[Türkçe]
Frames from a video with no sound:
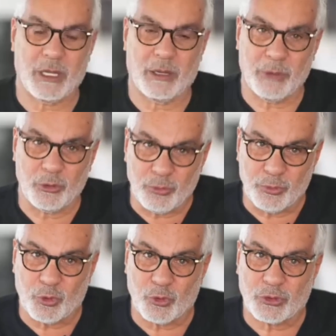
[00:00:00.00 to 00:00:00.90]
Ama
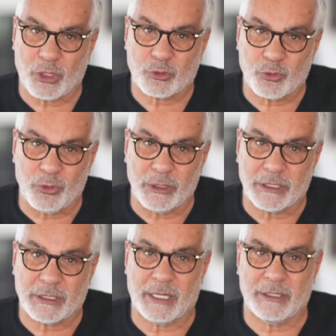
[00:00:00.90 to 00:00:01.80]
Ümit Özdağ
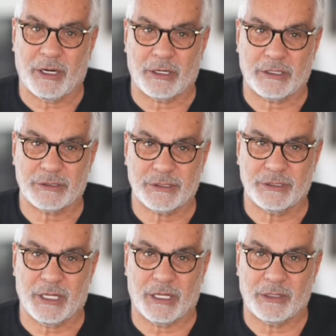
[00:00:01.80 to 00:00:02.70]
söylediklerinin
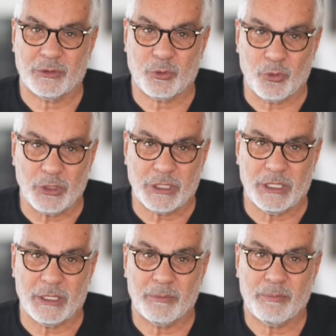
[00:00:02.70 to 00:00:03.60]
arkasında diyor
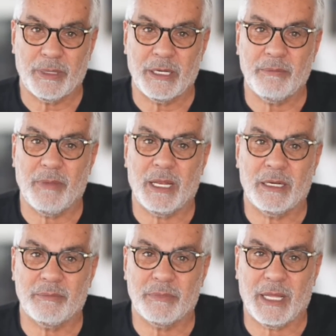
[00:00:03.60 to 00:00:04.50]
ki benim
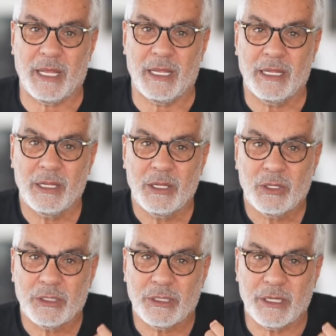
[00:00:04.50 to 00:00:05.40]
elimde
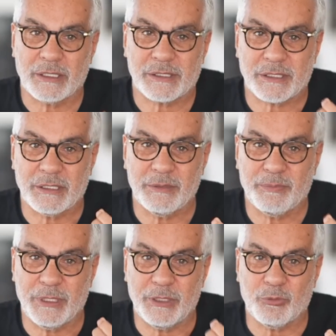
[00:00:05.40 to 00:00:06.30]
yazılı
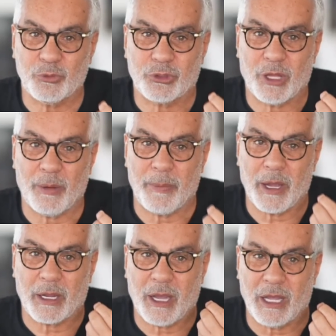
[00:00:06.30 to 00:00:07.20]
bir
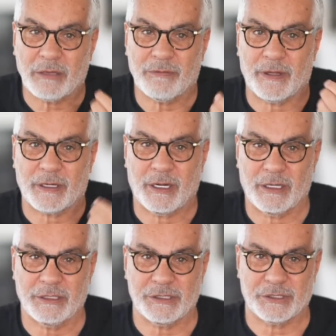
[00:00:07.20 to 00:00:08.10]
mutabakat var
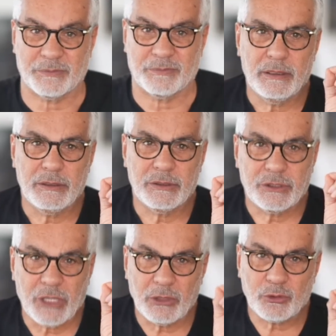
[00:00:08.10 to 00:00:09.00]
kardeşim.
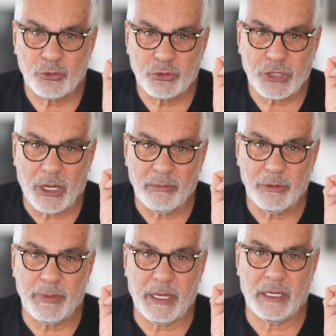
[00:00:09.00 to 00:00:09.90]
Cansu
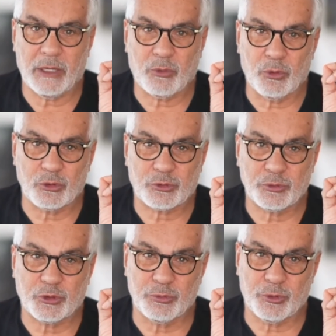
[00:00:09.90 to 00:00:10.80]
Çamlıbel'le
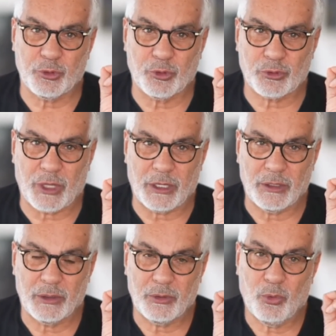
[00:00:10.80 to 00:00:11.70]
konuşmuş Ümit Özdağ.
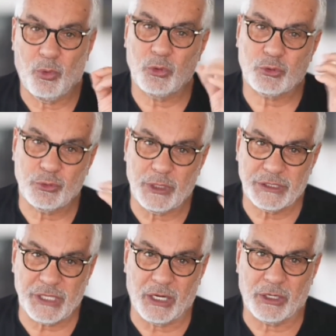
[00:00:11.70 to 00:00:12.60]
O
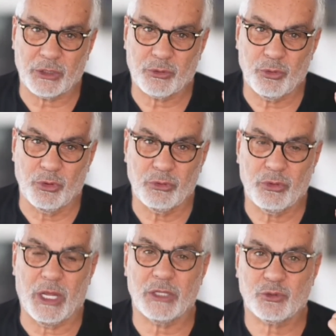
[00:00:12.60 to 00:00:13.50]
süreci anlatıyor.
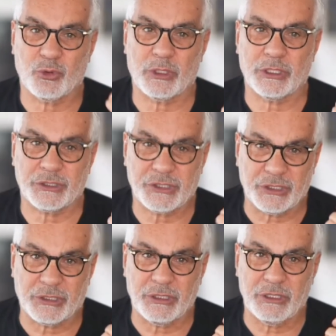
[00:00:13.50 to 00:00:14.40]
Daha sonra da
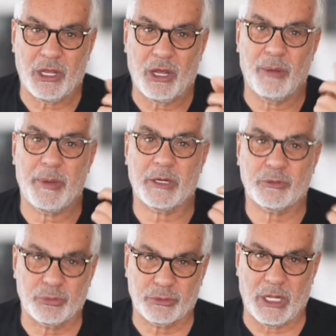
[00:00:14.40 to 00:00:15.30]
çıktı
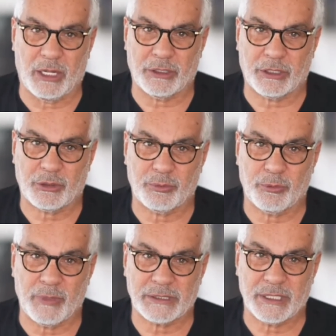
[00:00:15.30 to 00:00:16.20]
Habertürk'te anlattı bu
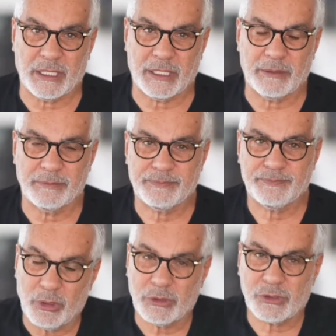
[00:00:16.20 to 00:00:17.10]
meseleyi.
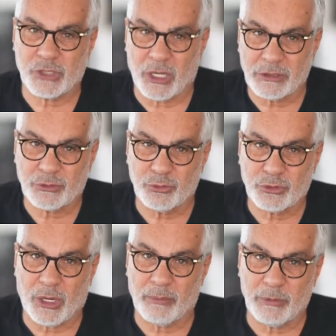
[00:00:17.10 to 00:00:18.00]
Cansu
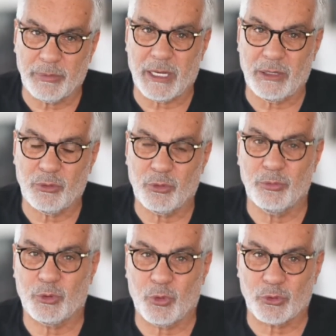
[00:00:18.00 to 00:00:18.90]
Çamlıbel
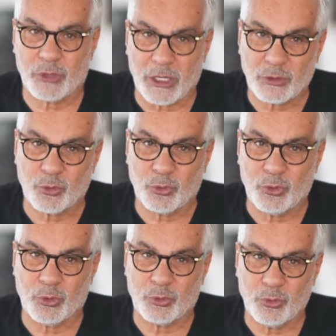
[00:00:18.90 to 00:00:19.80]
Ümit Özdağ'a
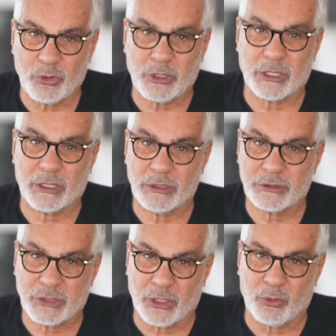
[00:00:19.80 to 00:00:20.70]
soruyor. Diyor ki
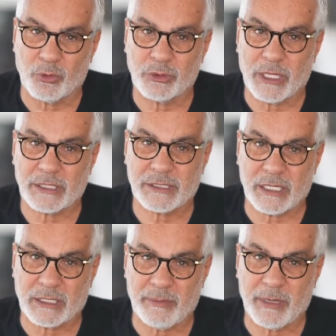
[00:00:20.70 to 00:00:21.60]
Kılıçdaroğlu'nu
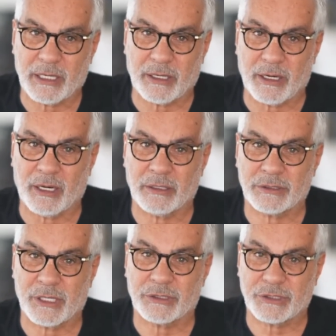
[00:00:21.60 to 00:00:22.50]
destekleme
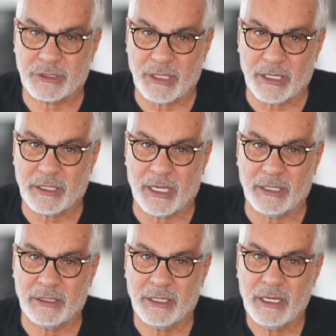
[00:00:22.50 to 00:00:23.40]
kararınızı
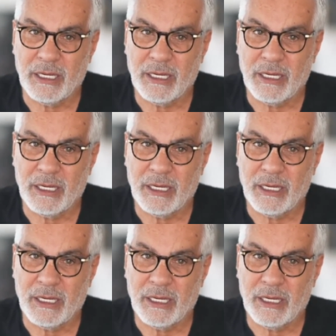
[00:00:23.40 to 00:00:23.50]
açıklarken